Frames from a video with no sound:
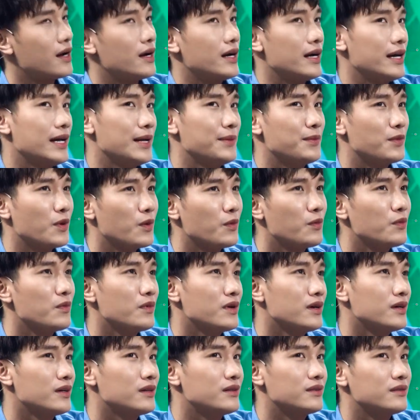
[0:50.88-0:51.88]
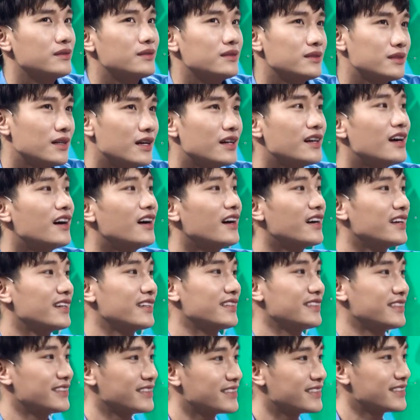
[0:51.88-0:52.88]
em cũng uh, hơi hơi
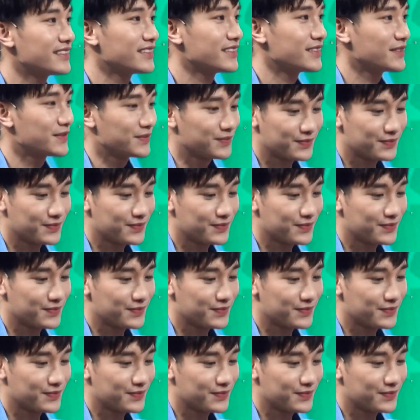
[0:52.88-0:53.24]
hơi hơi